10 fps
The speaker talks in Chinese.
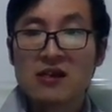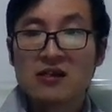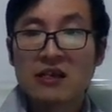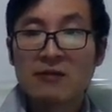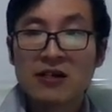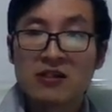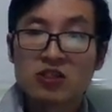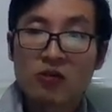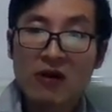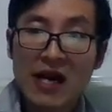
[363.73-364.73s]
那么
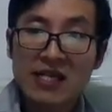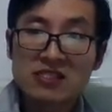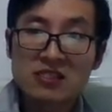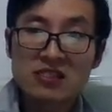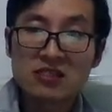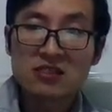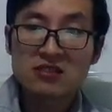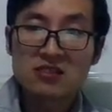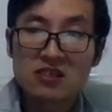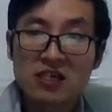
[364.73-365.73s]
从爱己
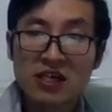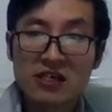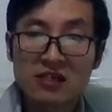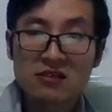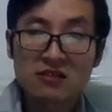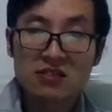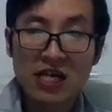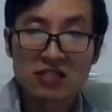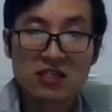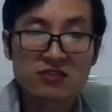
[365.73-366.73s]
是可以
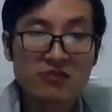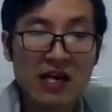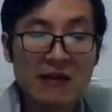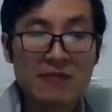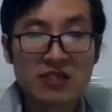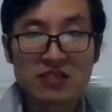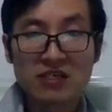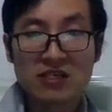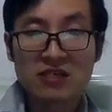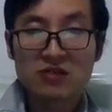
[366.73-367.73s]
产生这种爱本身
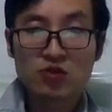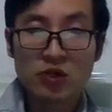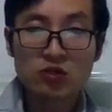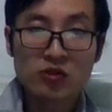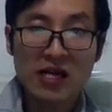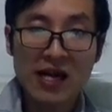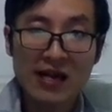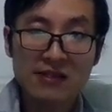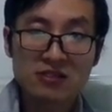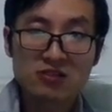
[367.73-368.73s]
的纯粹的爱，
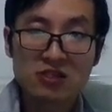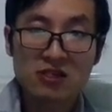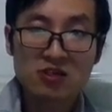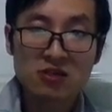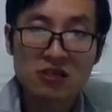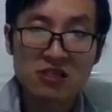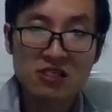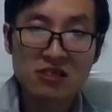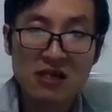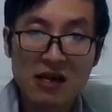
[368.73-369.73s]
就是
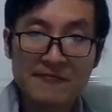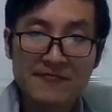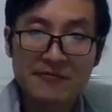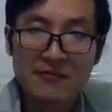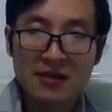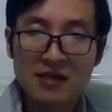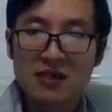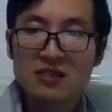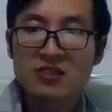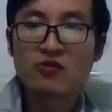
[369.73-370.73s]
以，
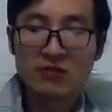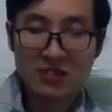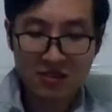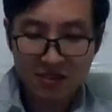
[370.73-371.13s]
就我们